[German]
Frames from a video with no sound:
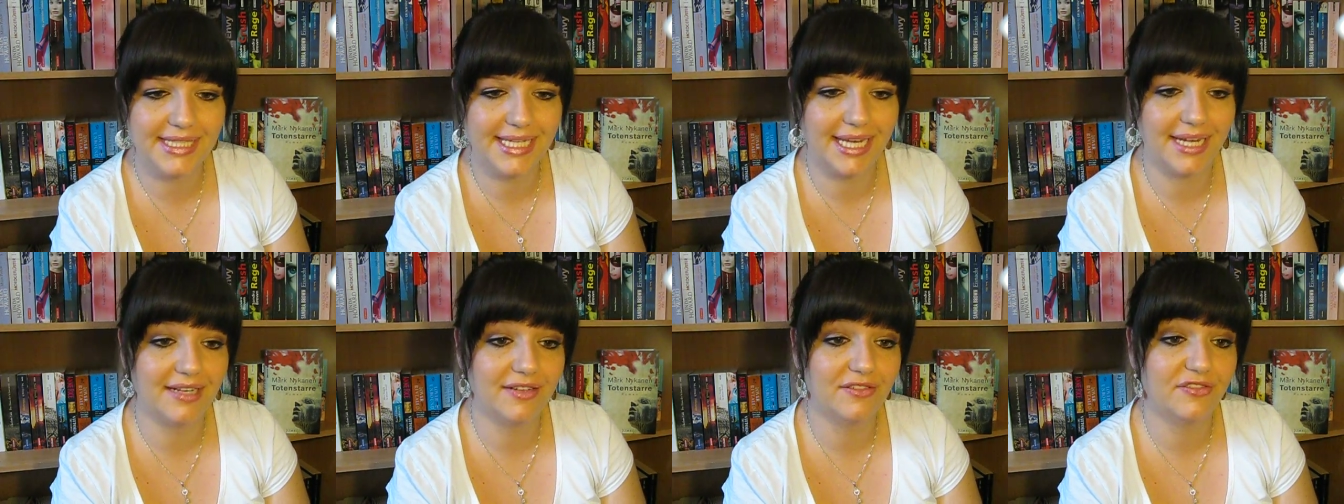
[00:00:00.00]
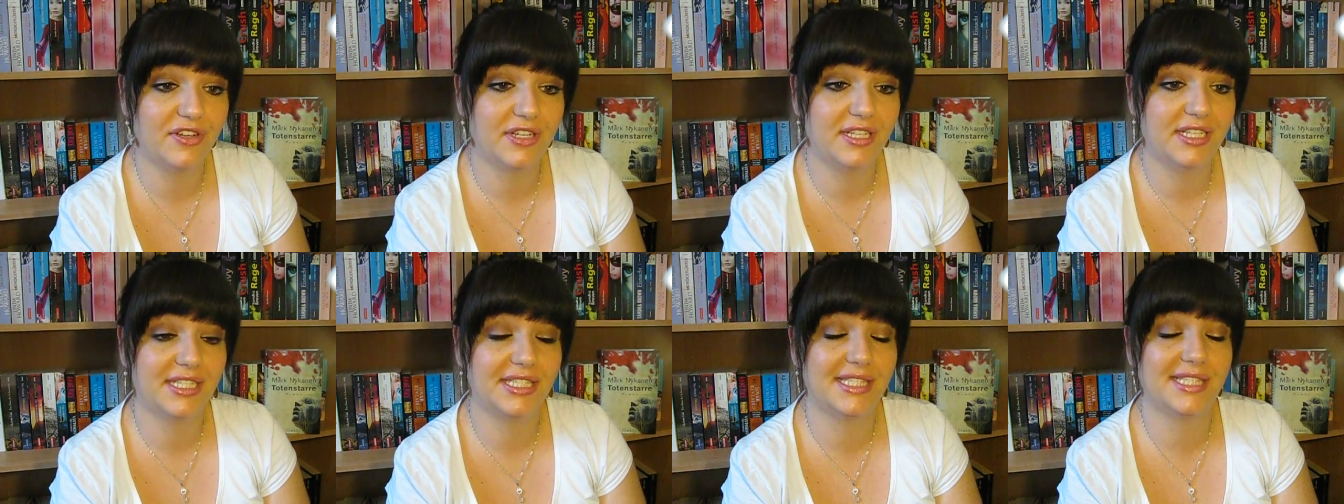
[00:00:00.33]
dann
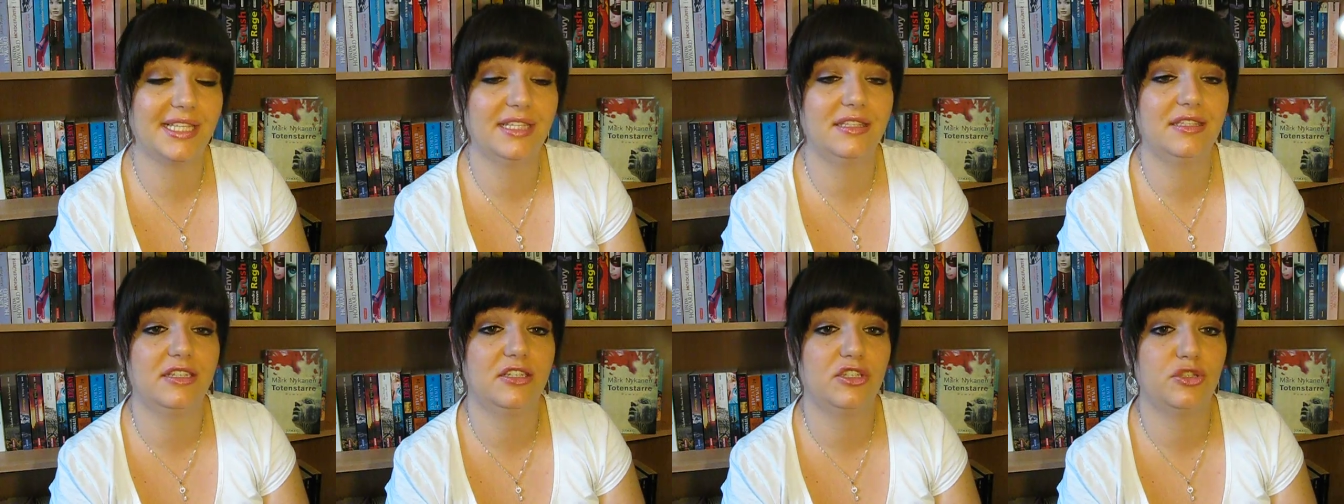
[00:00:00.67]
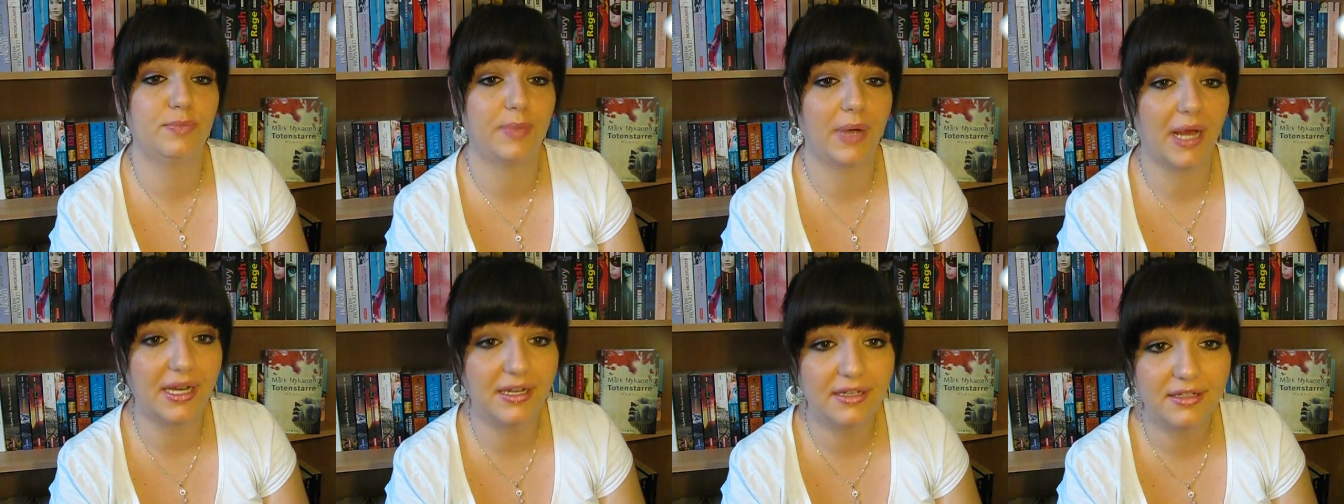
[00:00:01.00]
fand ich sehr, sehr
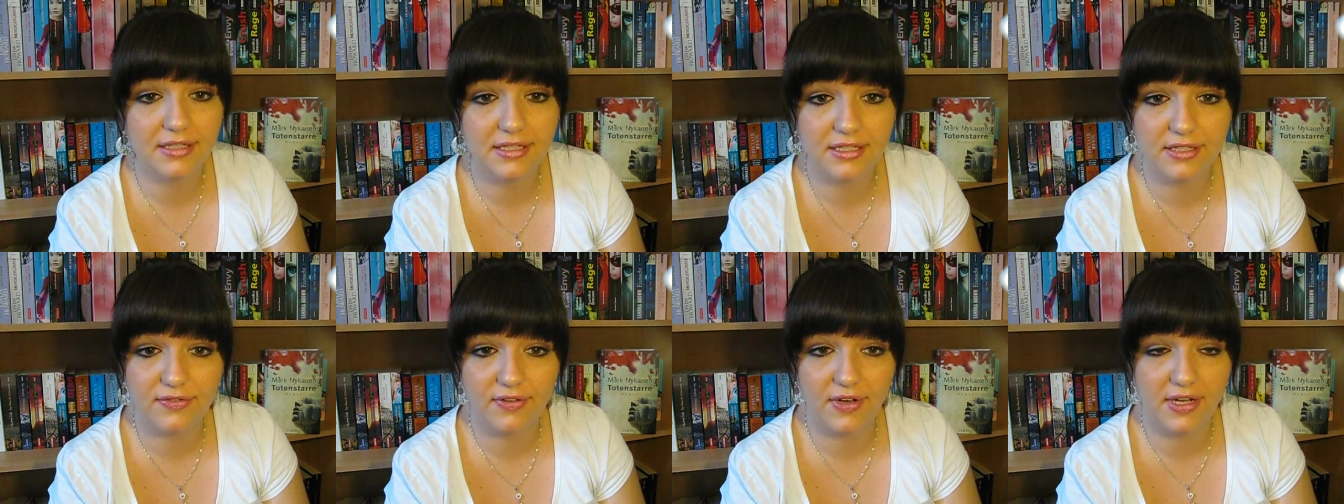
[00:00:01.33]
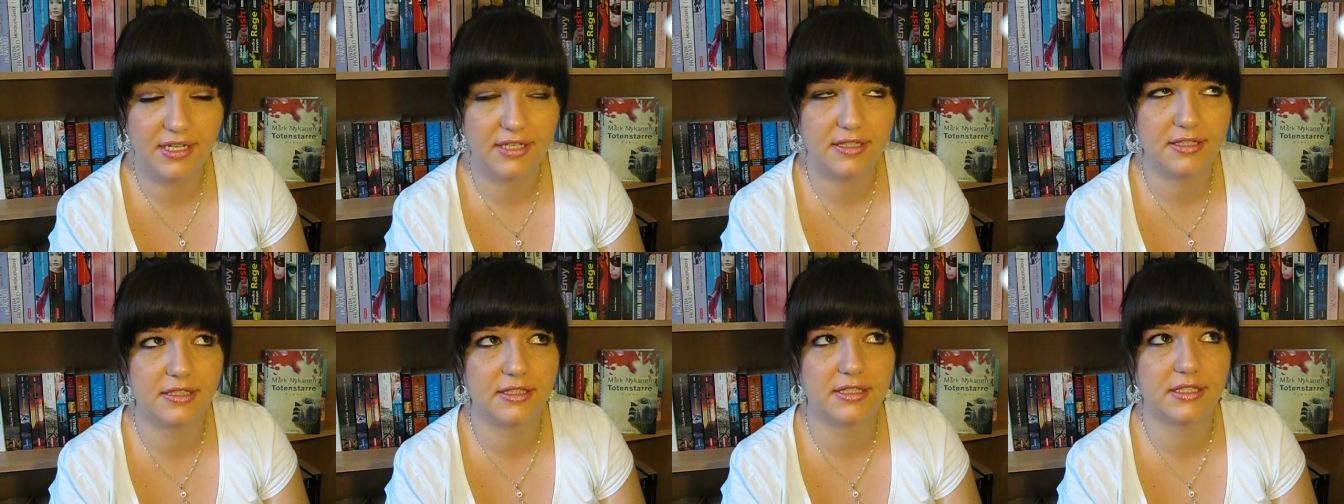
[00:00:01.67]
spannend. Ich
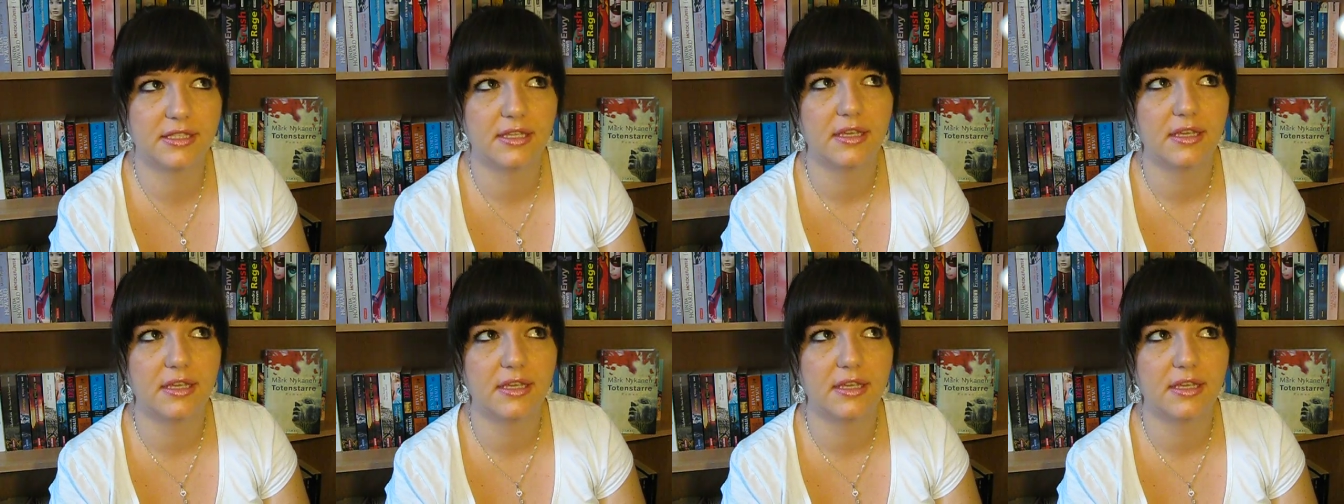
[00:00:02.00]
fand das